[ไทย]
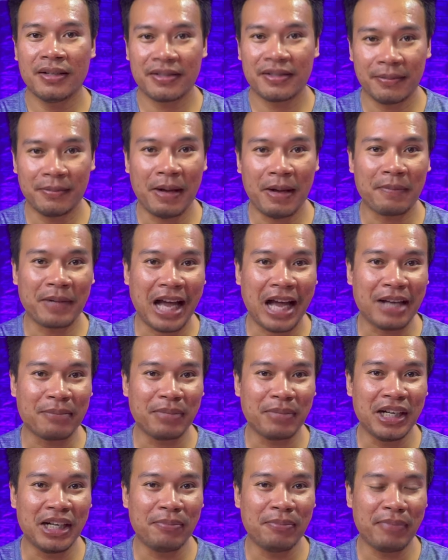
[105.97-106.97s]
สำหรับการ
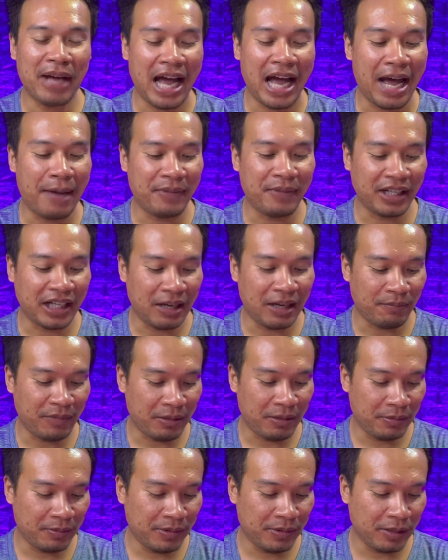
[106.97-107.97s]
เพิ่มภาพนะครับให้
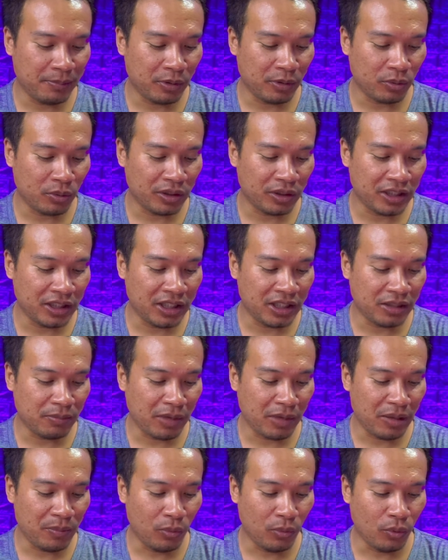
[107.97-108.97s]
เพื่อนๆมากดที่เครื่องห
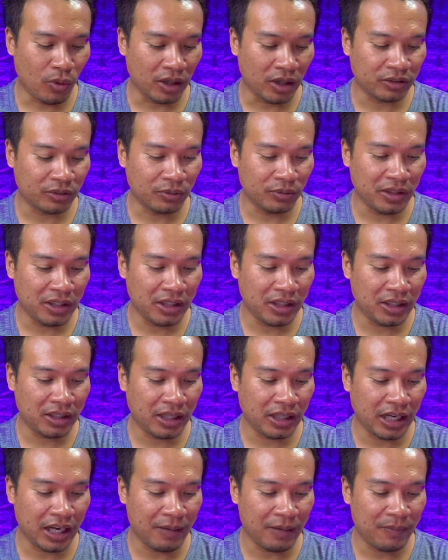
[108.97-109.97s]
มายบวกตรงนี้
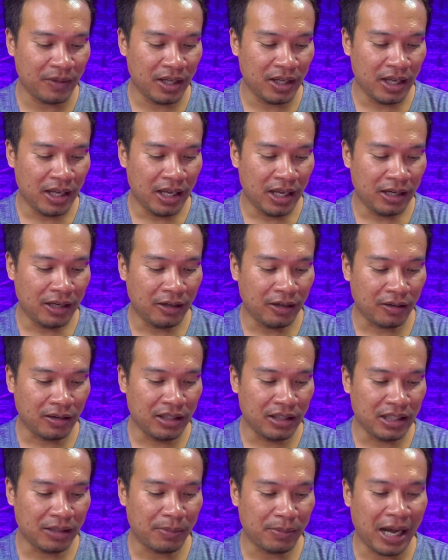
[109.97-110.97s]
นะครับแล้วก็
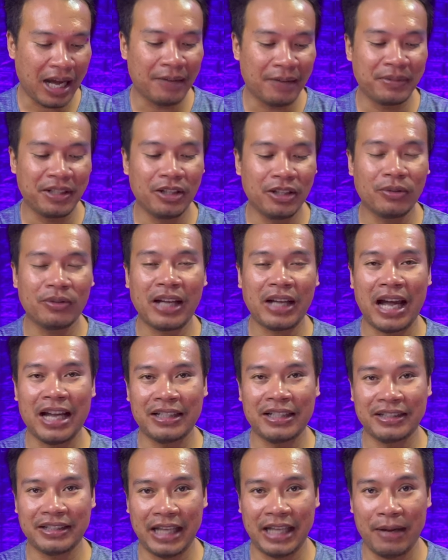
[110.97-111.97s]
เลือกภาพที่ต้องการ
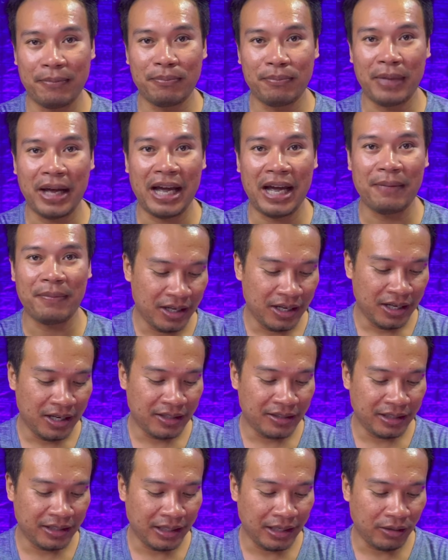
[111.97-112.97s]
ได้เลยนะครับ
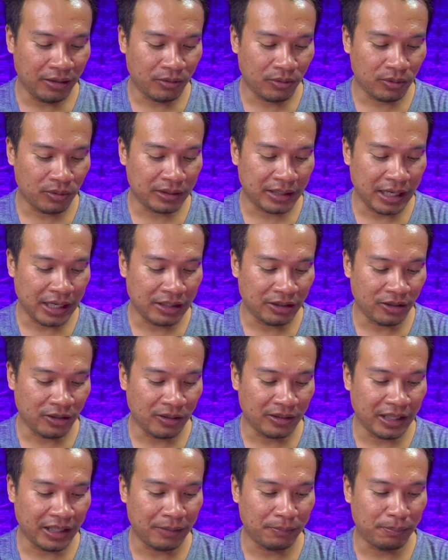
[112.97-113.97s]
เสร็จแล้วกดขั้นตอน
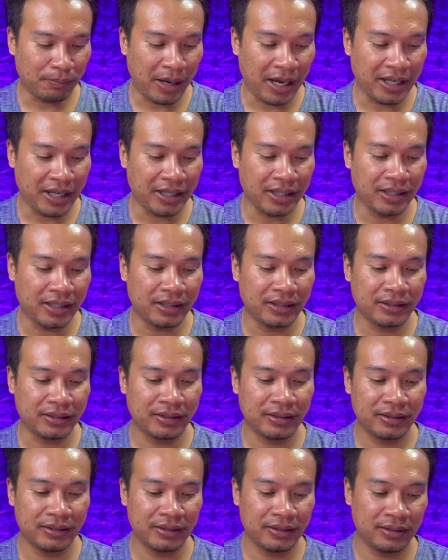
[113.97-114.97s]
ถัดไป
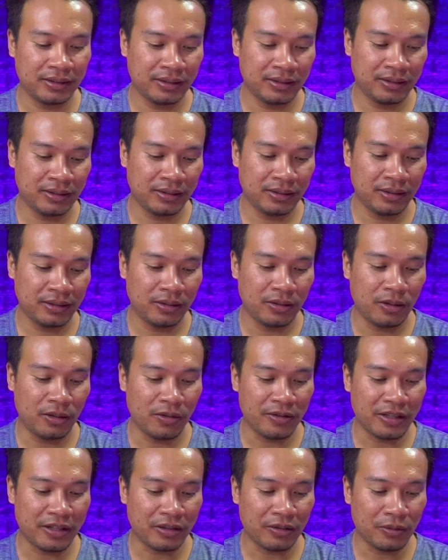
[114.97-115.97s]
รอ
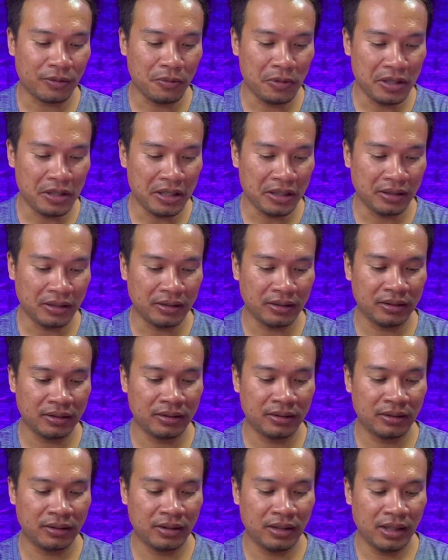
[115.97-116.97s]
สักครู่หนึ่ง
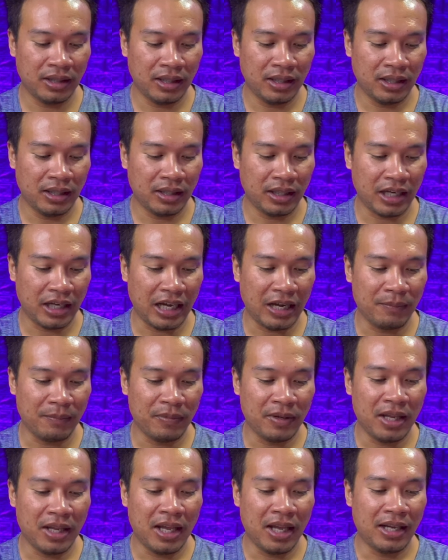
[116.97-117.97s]
นะครับ
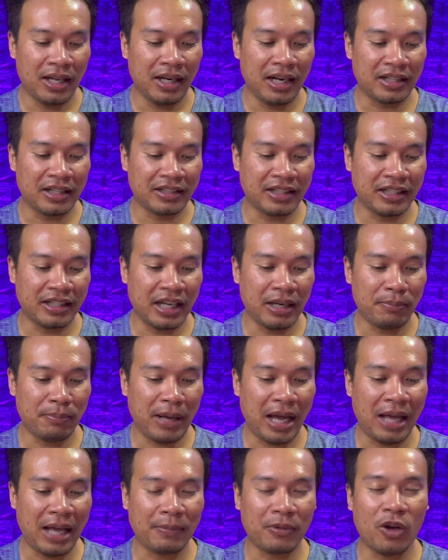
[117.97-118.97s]
หลังจากนั้น
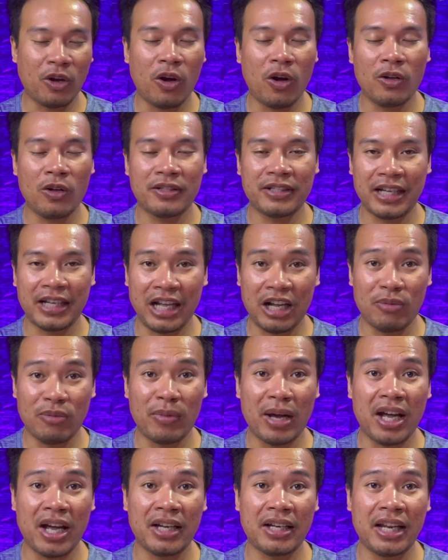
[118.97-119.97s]
ภาพก็จะเข้า
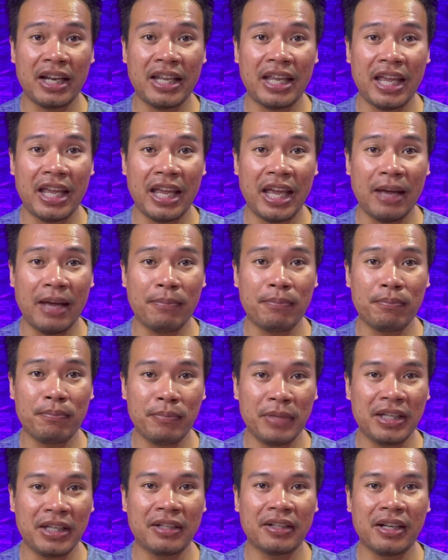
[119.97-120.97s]
มาในแอป
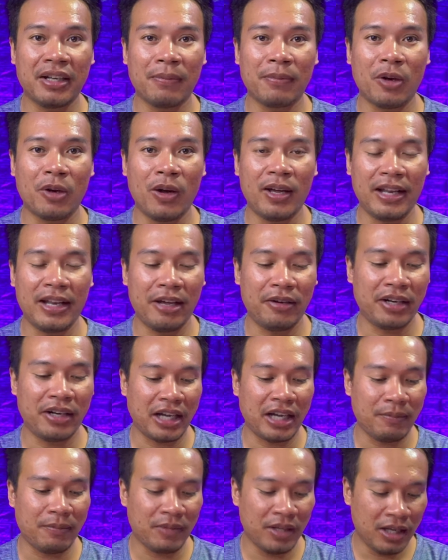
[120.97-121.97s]
Mix เรียบร้อยแล้ค
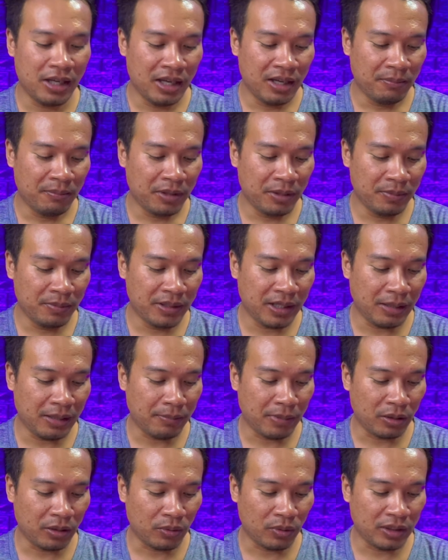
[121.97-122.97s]
รับเพื่อนๆ
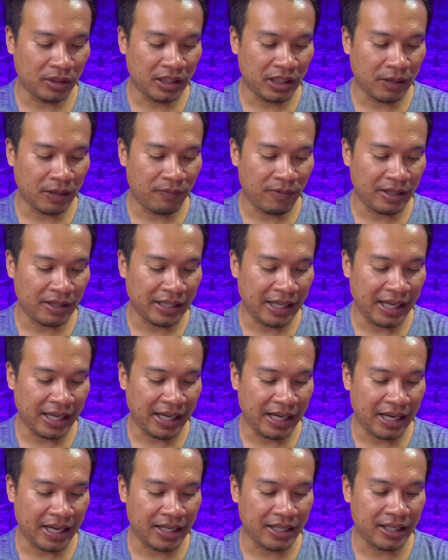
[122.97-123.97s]
มากดที่คำว่าแก้
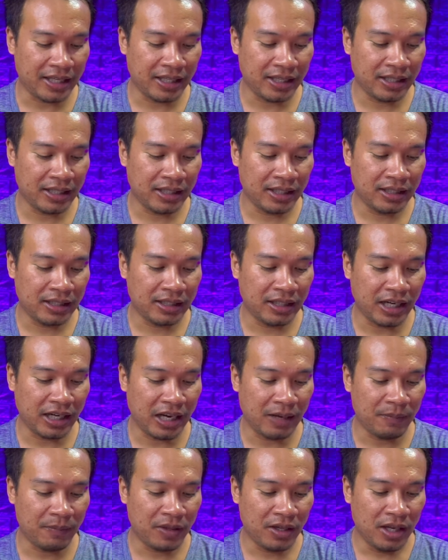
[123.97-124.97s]
ไขนะค
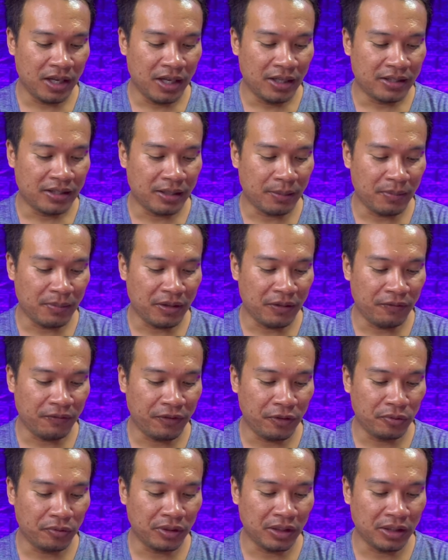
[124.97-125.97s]
รับจะมี
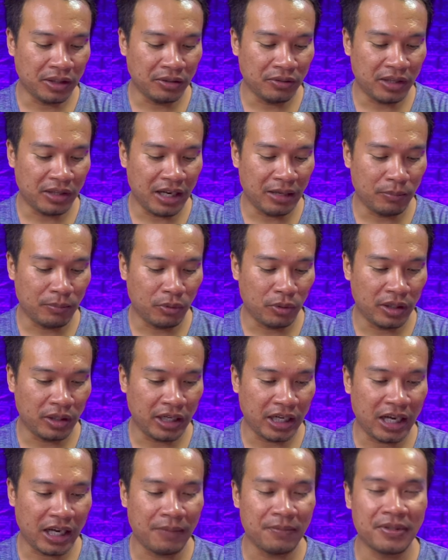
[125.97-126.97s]
ฟิลเตอร์อยู่ด้านบน
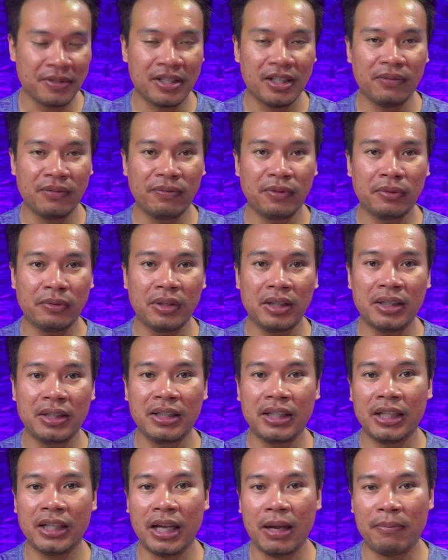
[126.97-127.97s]
นะครับซึ่งฟิลเตอร์
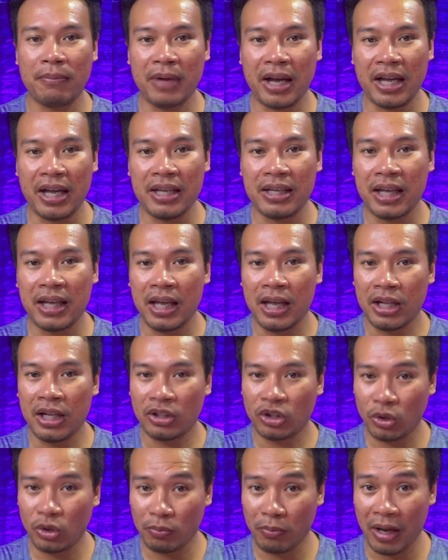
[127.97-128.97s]
ที่ทำให้
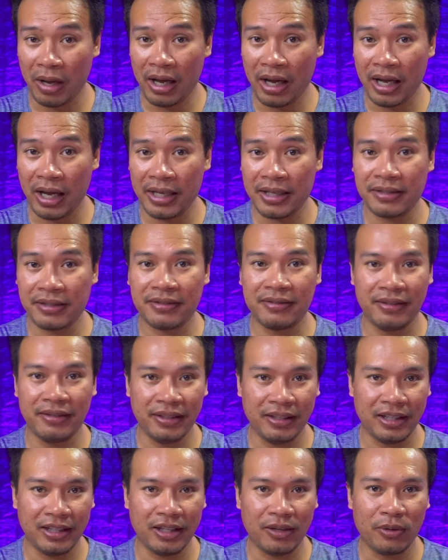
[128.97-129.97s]
ต้นไม้สี
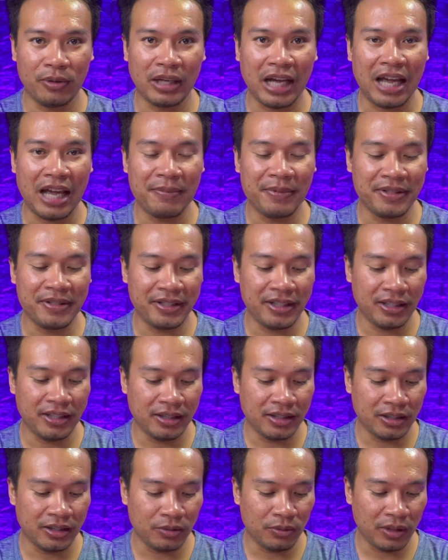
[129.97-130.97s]
เขียวกลายเป็นสี
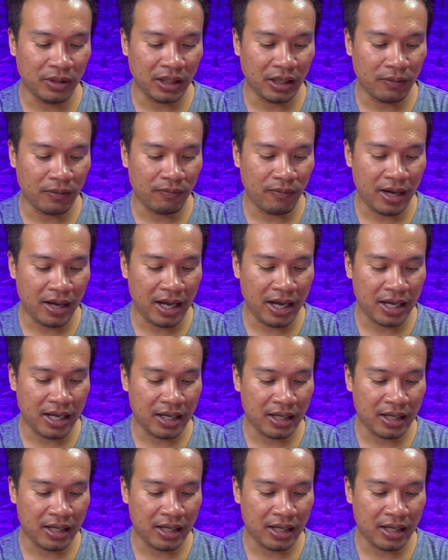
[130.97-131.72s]
อื่นอยู่ที่คำว่า